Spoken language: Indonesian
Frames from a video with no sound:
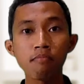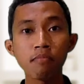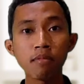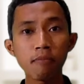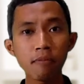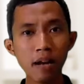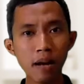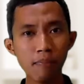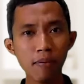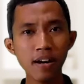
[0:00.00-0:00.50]

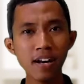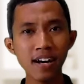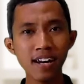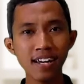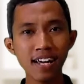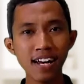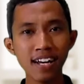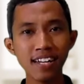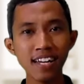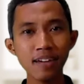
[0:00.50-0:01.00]
Beberapa
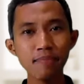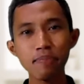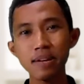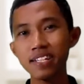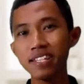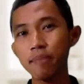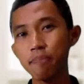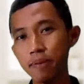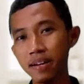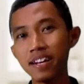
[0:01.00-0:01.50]
dari kalian
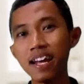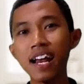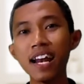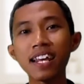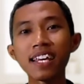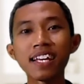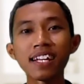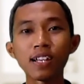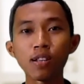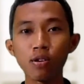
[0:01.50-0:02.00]
pasti pernah
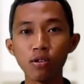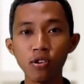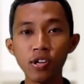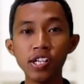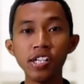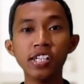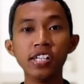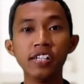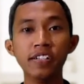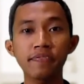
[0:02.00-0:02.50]
lihat logo
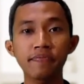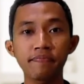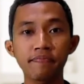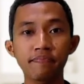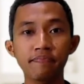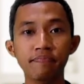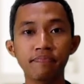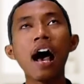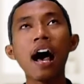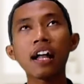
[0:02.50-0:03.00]
ini.
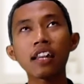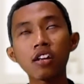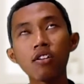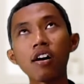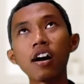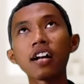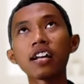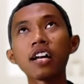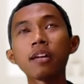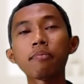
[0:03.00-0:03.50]
Atau
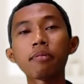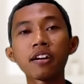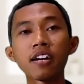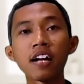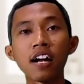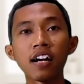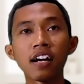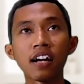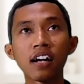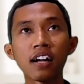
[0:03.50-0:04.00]
kalian
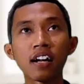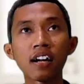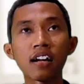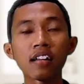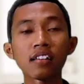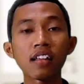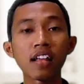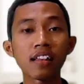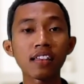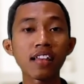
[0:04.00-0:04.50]
pernah dengar
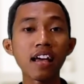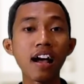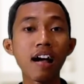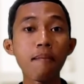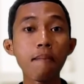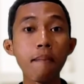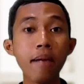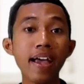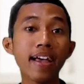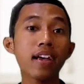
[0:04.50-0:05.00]

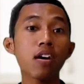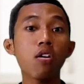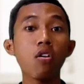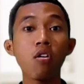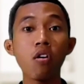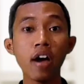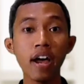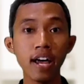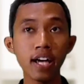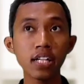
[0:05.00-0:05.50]
tentang Mac
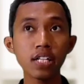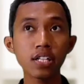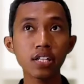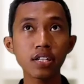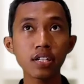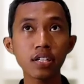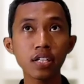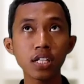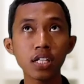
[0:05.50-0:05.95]
OS,